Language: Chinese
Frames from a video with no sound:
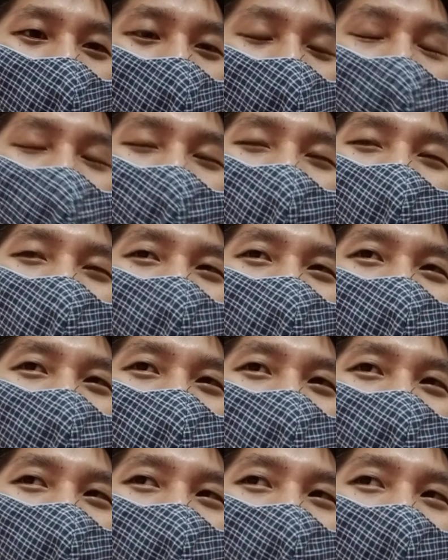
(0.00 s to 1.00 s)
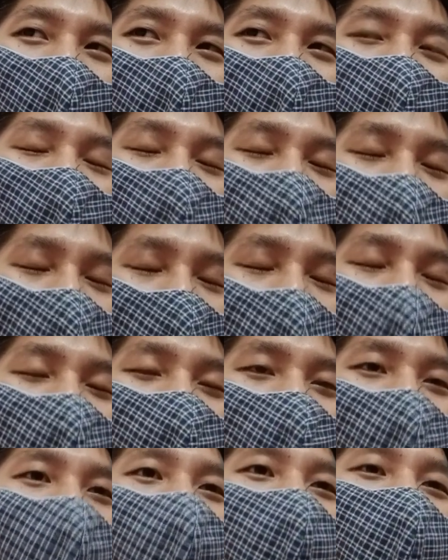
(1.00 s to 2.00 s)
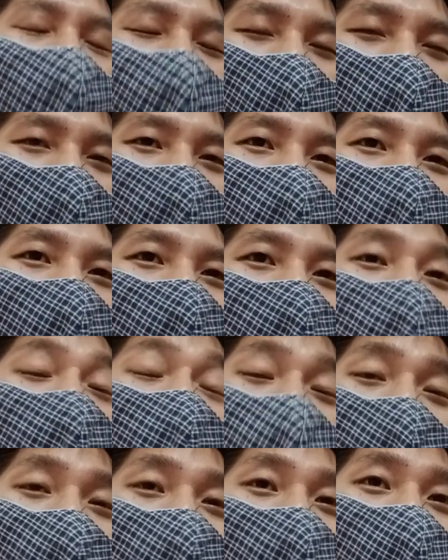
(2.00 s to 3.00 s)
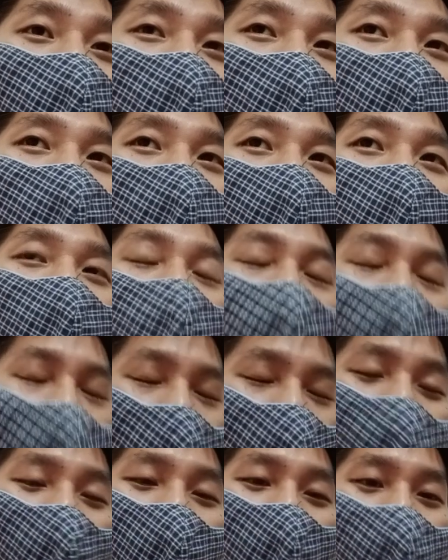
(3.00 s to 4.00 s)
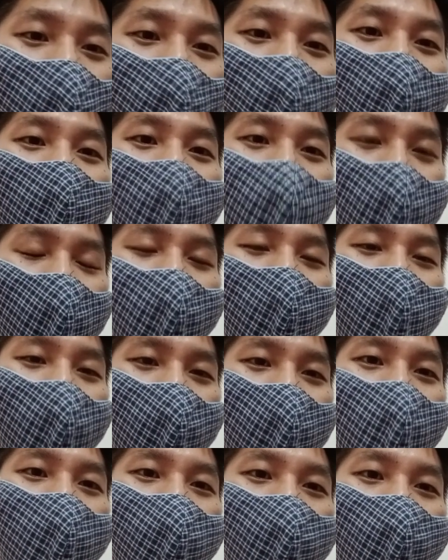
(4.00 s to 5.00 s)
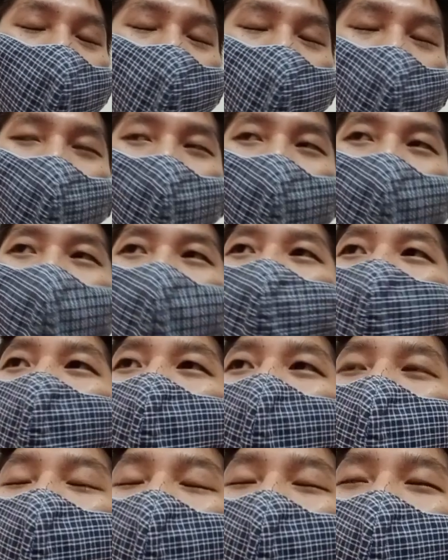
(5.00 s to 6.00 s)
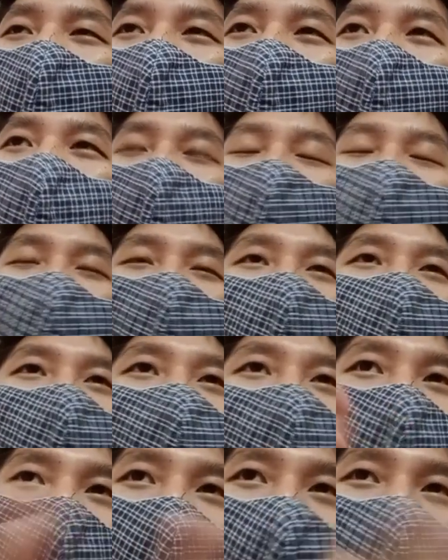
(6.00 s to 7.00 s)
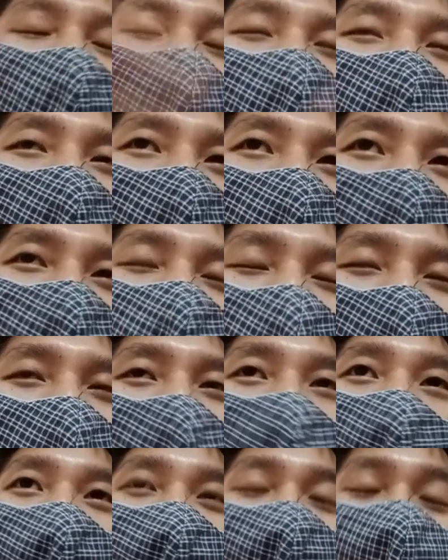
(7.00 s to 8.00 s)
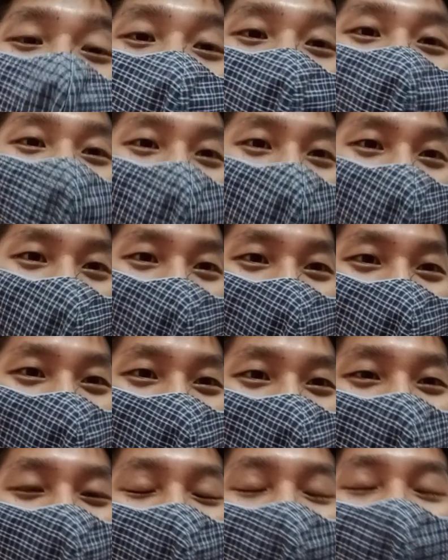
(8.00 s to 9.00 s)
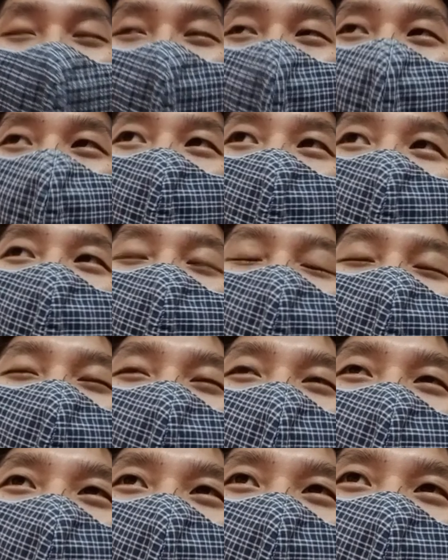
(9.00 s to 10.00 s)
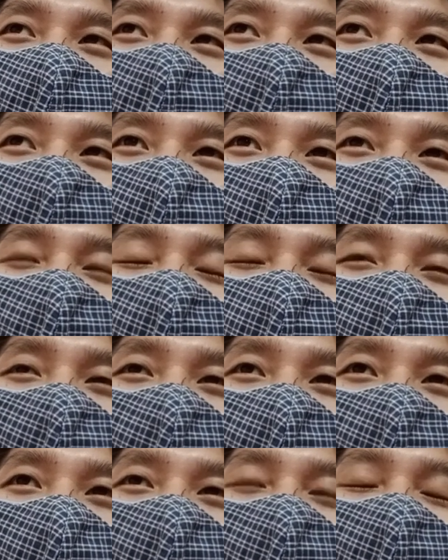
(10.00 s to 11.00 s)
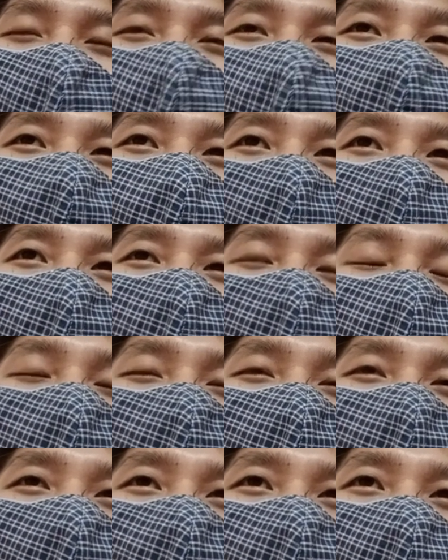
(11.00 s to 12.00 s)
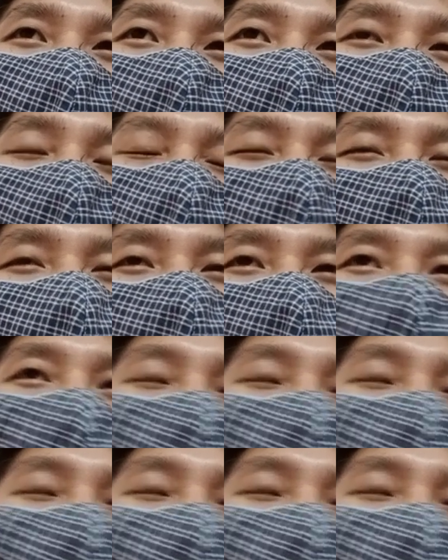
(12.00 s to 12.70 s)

可能业者自己本身自己要想真的要清楚一点哦，OK，这个是他们他们要想的，不关我事啊，OK。所以讲，你除了就是出口